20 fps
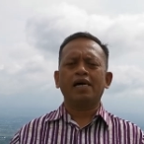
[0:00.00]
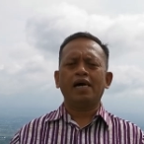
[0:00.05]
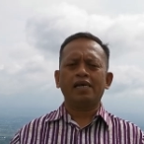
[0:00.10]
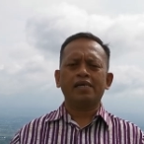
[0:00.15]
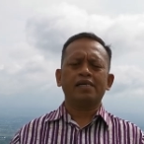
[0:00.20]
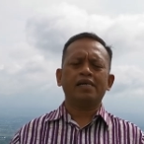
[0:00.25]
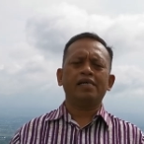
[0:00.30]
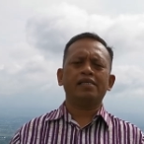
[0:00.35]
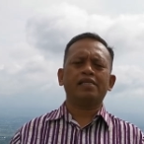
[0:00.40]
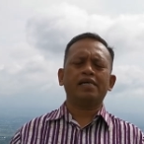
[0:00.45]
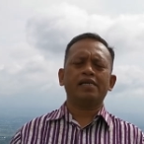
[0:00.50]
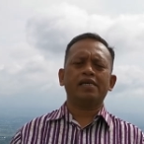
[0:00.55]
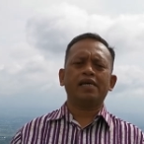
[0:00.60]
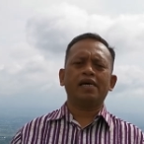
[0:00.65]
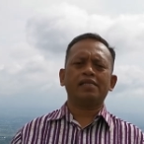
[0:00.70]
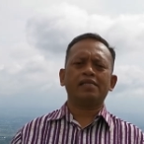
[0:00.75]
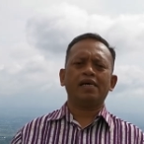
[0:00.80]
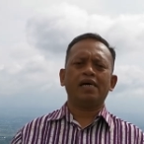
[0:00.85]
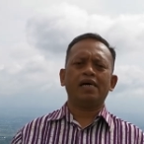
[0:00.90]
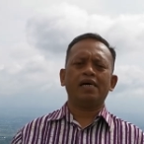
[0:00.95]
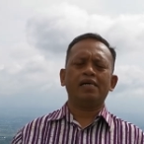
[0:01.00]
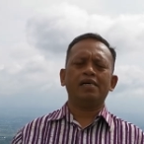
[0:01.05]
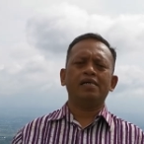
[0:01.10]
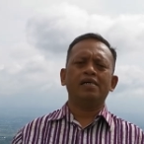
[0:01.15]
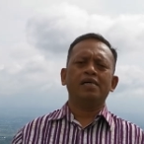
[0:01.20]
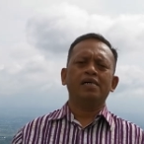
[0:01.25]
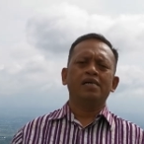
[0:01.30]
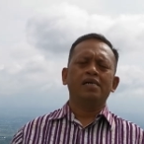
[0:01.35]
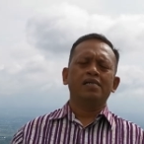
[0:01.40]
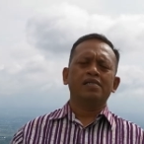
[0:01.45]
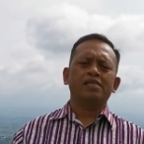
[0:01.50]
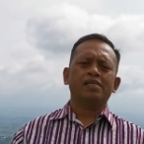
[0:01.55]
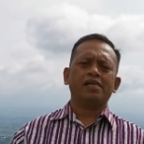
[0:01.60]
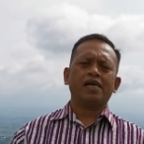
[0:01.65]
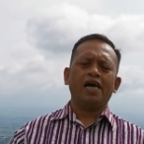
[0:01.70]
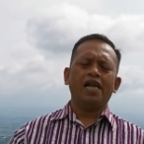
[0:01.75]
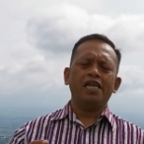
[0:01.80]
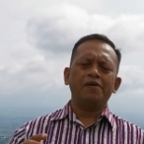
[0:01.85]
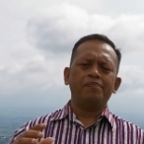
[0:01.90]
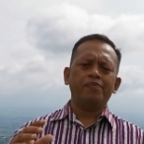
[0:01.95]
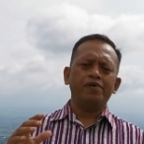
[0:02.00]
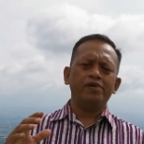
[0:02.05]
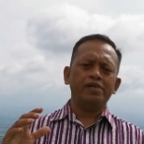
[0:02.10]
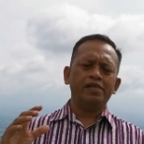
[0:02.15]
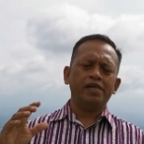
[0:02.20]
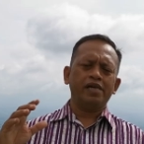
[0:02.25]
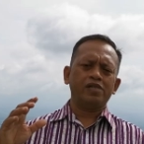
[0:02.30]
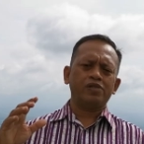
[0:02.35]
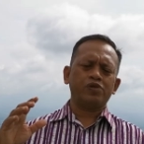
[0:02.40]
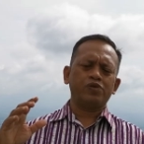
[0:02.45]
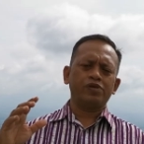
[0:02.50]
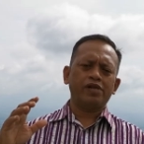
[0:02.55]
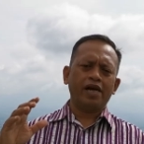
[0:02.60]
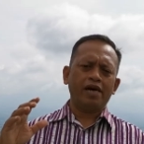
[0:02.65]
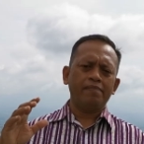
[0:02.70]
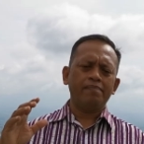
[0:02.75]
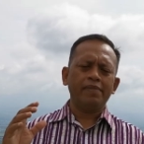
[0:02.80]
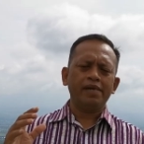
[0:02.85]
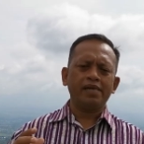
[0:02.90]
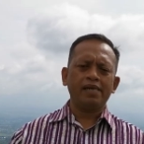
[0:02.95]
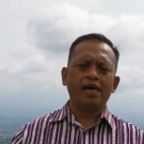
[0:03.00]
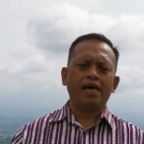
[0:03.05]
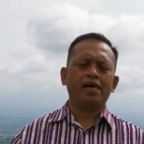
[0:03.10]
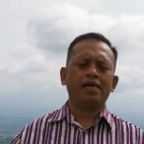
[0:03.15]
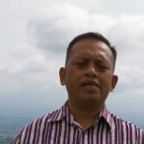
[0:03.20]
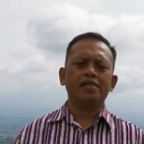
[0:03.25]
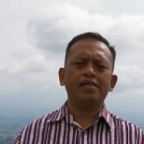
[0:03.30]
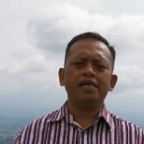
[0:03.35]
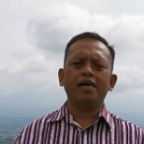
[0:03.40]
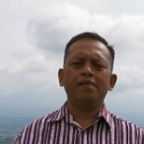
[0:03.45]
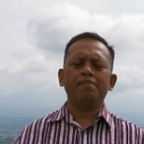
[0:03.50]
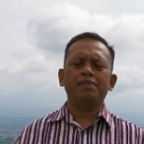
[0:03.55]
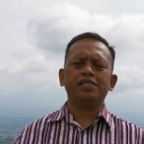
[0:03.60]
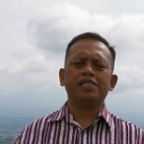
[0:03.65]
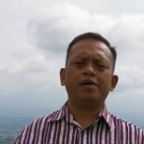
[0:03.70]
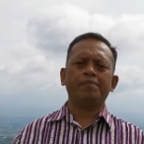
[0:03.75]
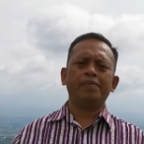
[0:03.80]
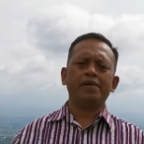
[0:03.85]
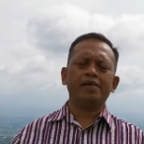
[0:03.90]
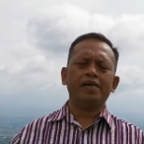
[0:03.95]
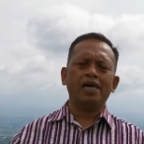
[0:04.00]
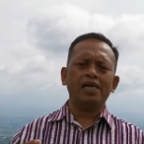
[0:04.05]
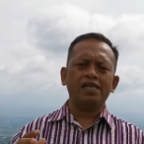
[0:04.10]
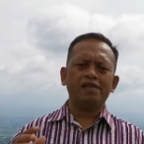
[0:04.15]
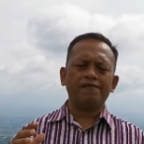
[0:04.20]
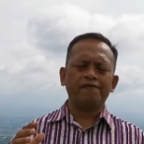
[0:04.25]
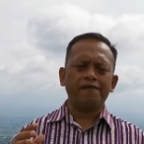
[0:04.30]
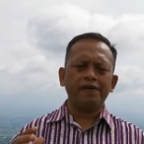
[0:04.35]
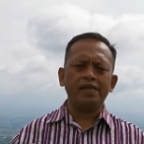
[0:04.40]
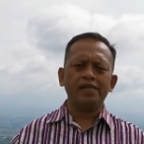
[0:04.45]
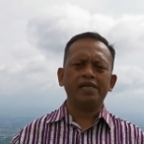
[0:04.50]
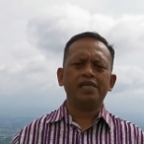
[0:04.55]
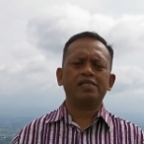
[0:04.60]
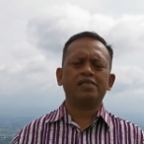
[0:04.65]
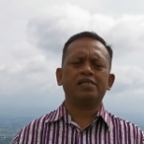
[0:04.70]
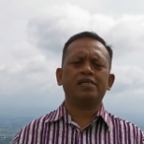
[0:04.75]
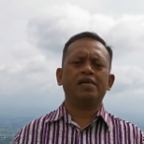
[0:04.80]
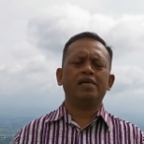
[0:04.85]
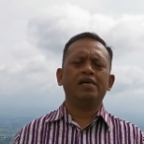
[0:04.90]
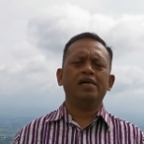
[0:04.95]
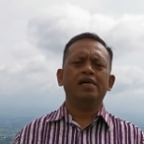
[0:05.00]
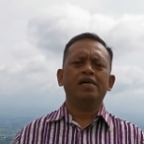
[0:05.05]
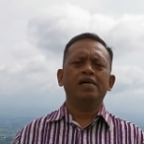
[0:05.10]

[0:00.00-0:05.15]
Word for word: Karena ternyata sekalipun dia sudah menang, dia mencapai garis finish